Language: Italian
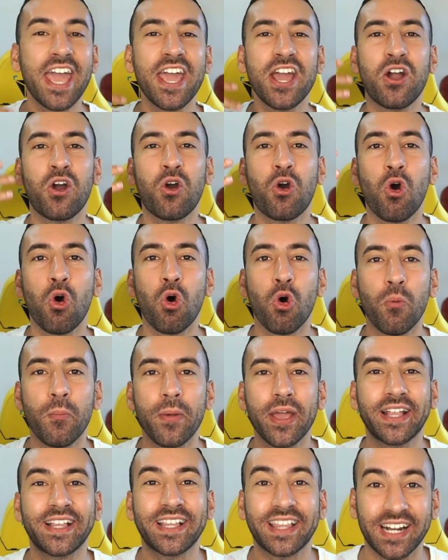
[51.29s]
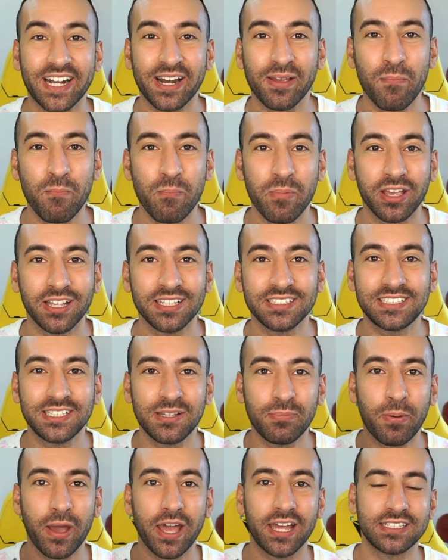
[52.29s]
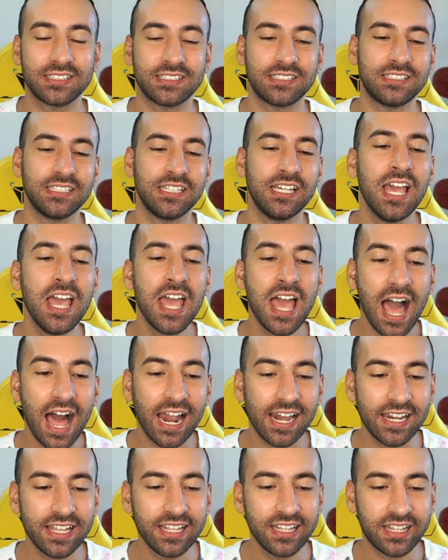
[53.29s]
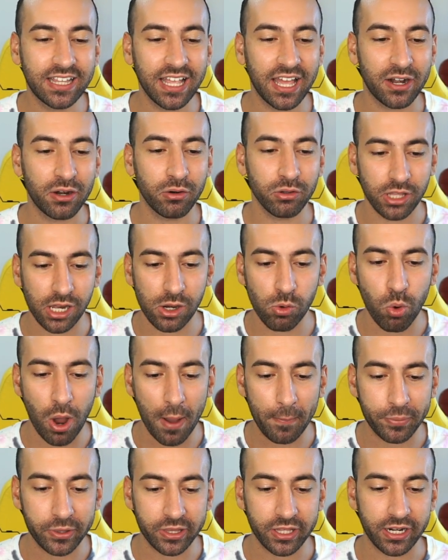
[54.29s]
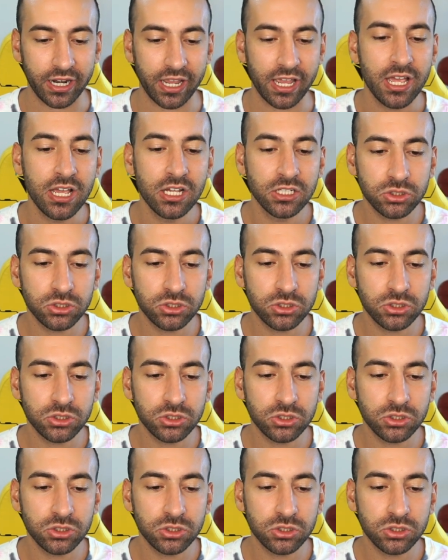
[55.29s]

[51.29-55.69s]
e come tre mesi persi all'interno del Web3.